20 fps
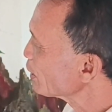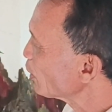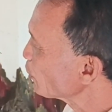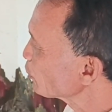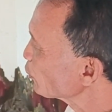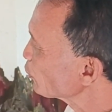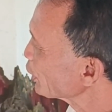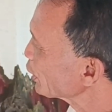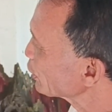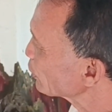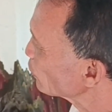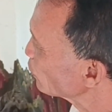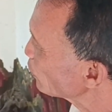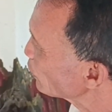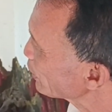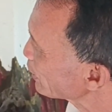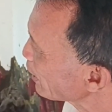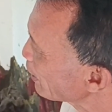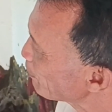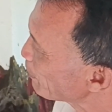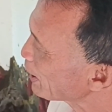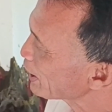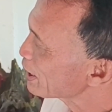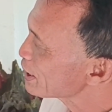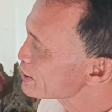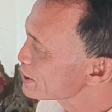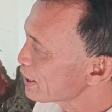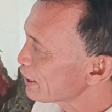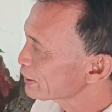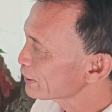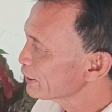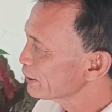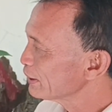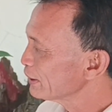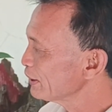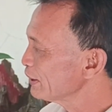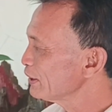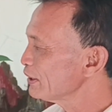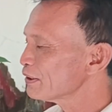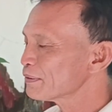Nah untuk itu, nah pada saat
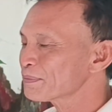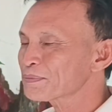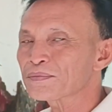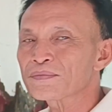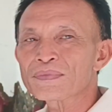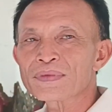ini